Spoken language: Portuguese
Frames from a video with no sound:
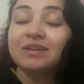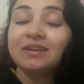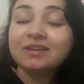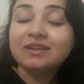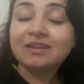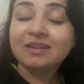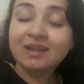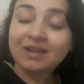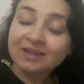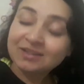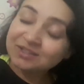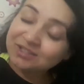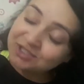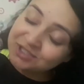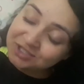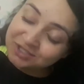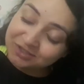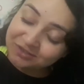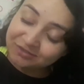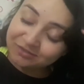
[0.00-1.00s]
E lá a
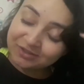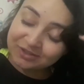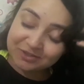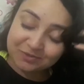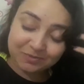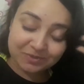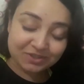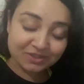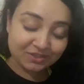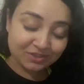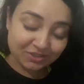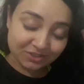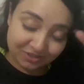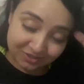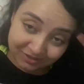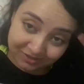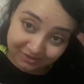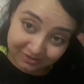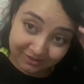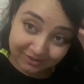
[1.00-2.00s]
gente fez uma
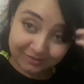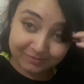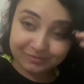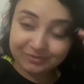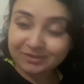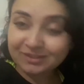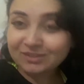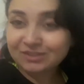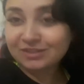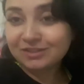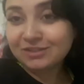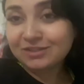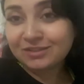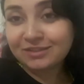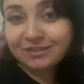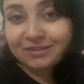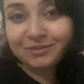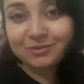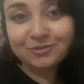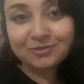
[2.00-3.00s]
jantinha, né? A
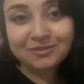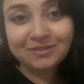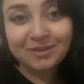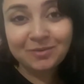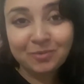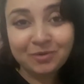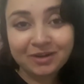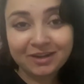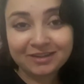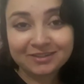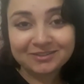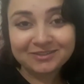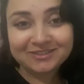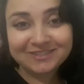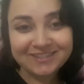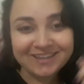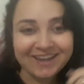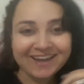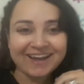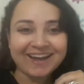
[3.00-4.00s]
jantinha dos
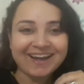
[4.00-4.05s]
namorados.